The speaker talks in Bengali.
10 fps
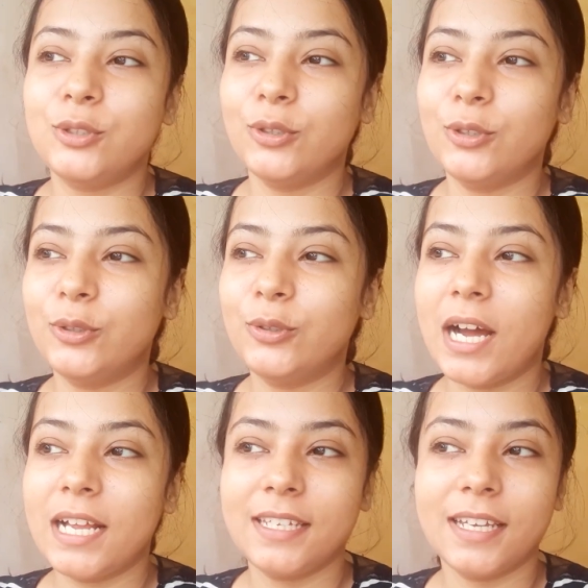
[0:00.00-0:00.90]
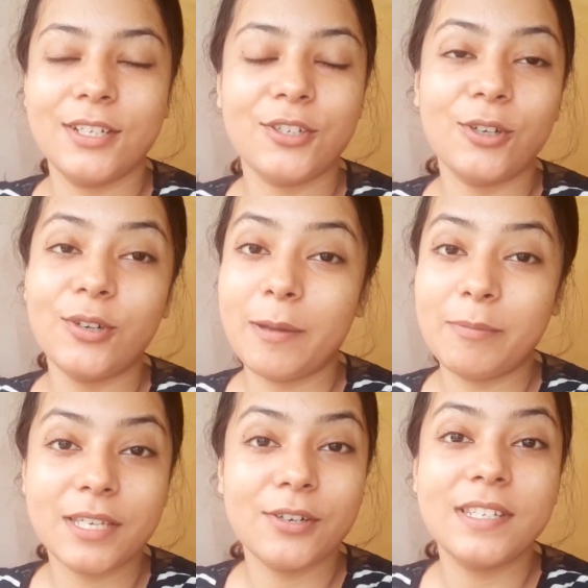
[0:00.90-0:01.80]
সো আজকে চলো
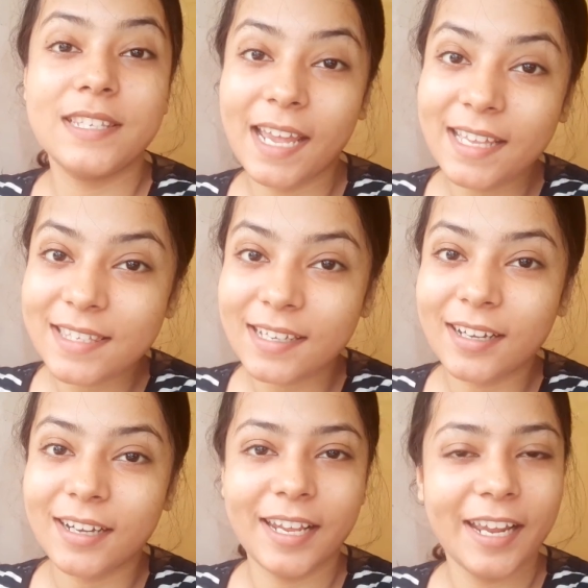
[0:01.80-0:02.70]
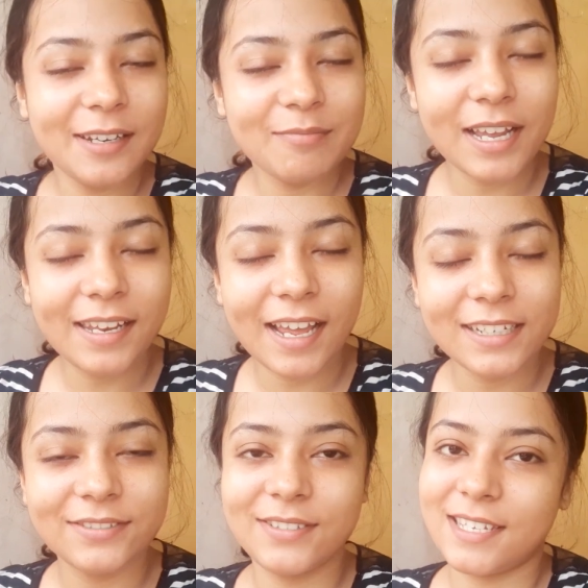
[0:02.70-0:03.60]
এপিসোড সিক্স ডে ইন মাই
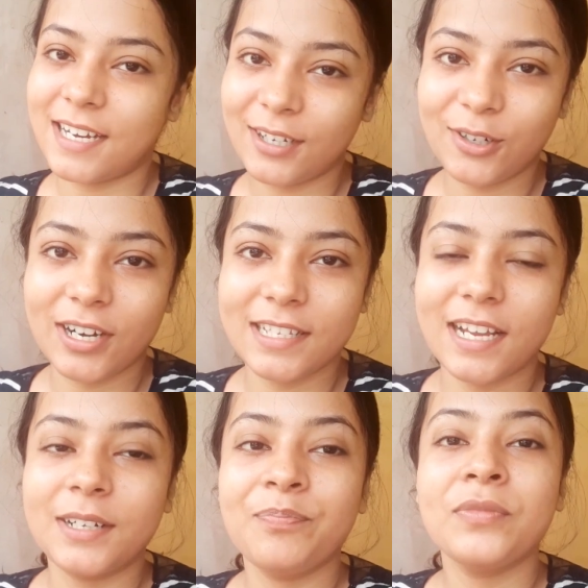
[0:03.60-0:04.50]
লাইফ স্টার্ট করা যাক